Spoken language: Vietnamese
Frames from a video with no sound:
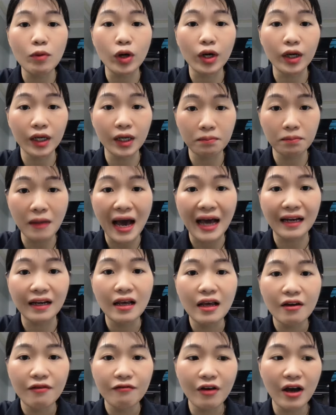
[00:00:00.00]
một cái kịch bản
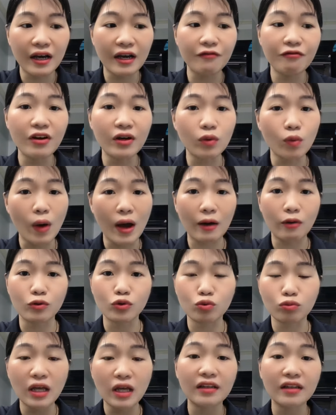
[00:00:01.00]
và cái phần quà của
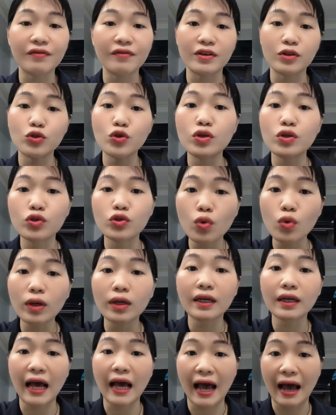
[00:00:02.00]
chúng ta thì phải xuyên suốt
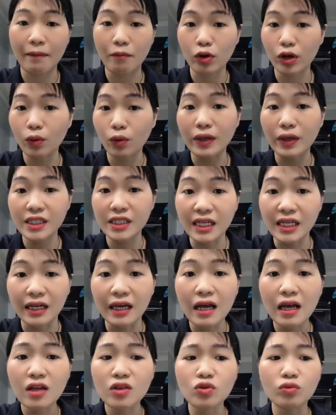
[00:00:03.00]
cả một cái quá trình
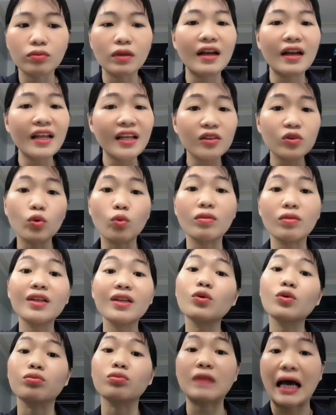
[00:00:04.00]
chúng ta liên tục
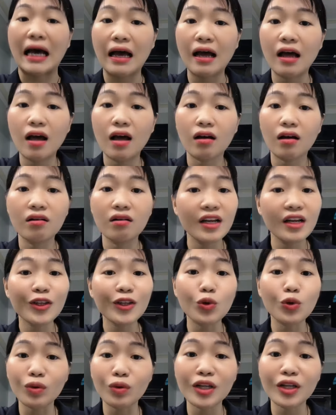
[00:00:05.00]
liên tục tặng cứ
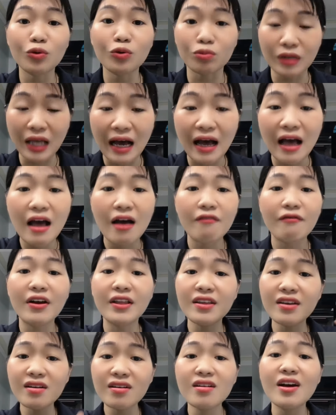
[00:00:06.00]
liên tục liên tục tặng
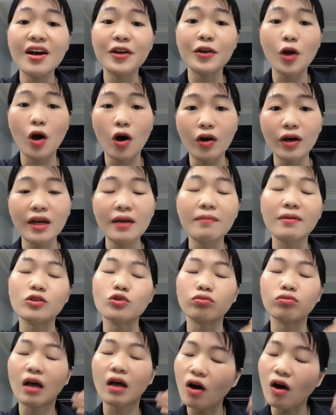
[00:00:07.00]
và những người đó khi mà
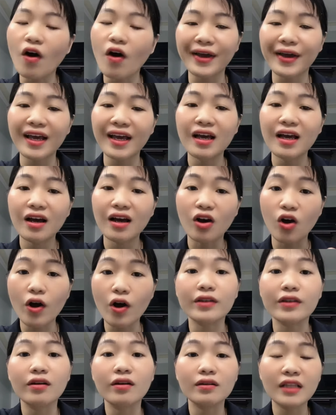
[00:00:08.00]
chúng ta gọi ấy,
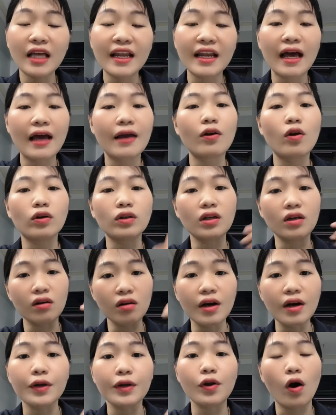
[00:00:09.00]
gọi tới tên ai đó thì
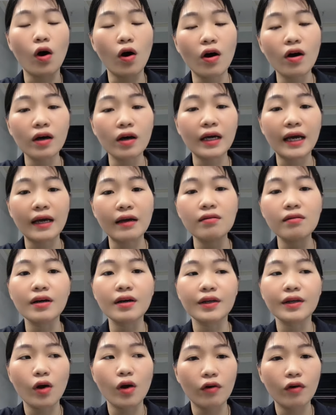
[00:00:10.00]
người đó cái
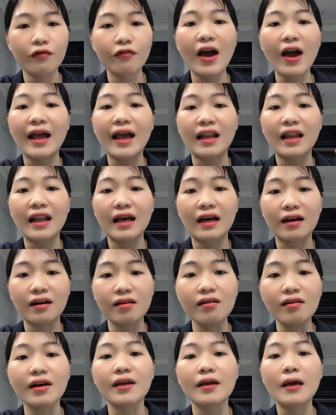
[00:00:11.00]
người đó phải là
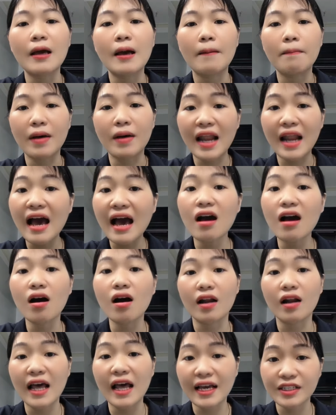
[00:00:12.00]
người mà đang
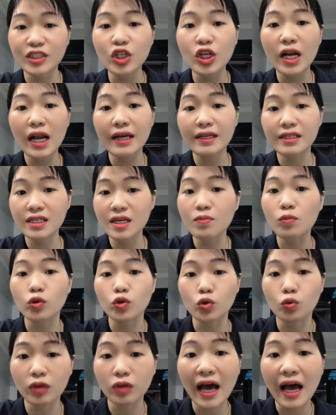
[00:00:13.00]
ở lại trên livestream của
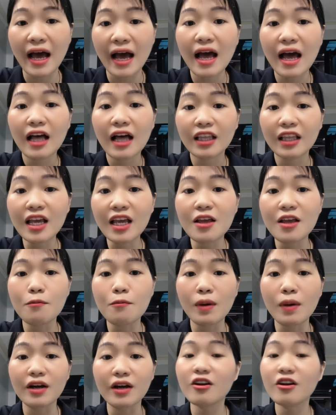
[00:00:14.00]
chúng ta thì
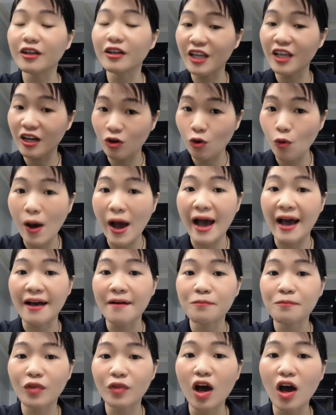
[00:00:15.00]
mới được nhận quà
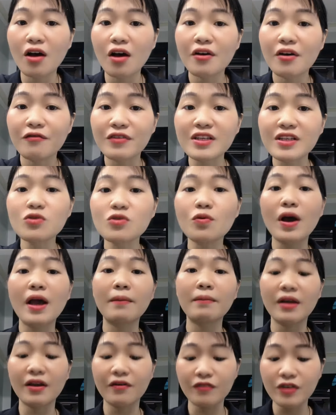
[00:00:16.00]
đó ví dụ
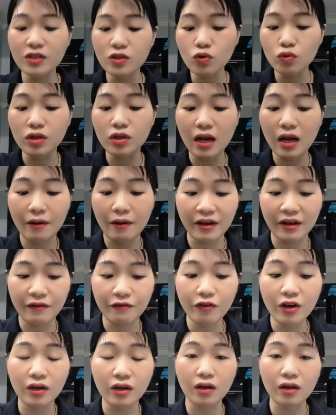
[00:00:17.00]
em lấy ví dụ như là cái
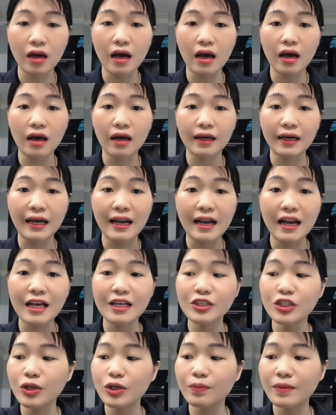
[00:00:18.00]
phần à, cái
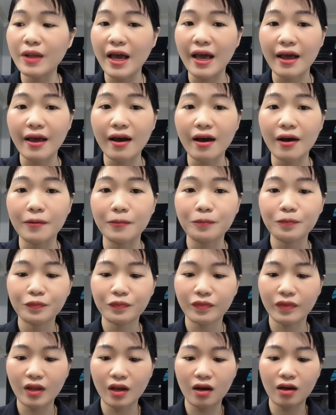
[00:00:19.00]
livestream để à,
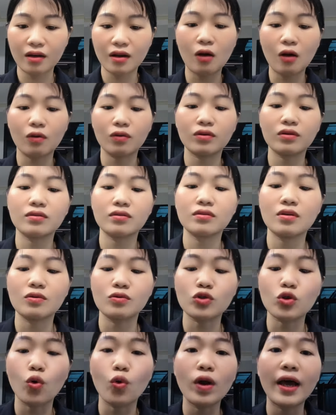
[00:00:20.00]
à, đọc
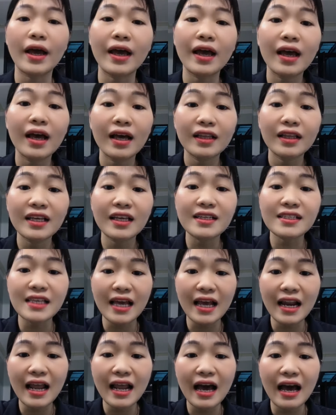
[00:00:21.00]
đọc số này thì
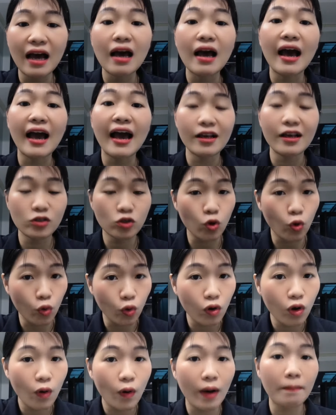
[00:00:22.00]
sẽ là hai
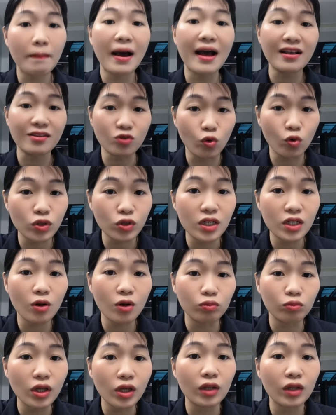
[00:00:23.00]
số hoặc ba số trên
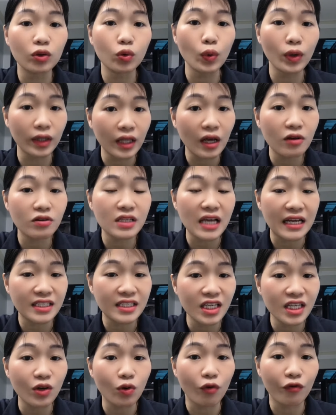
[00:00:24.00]
đồng tiền tùy theo giá
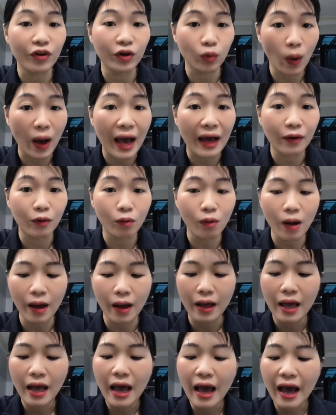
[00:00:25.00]
trị của phần quả đúng không ạ
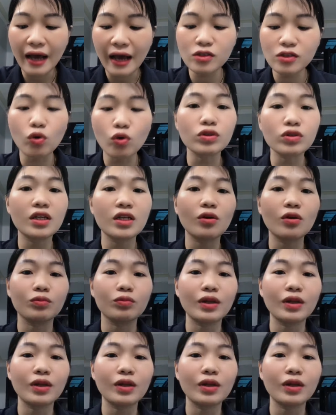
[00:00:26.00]
hai số trên đồng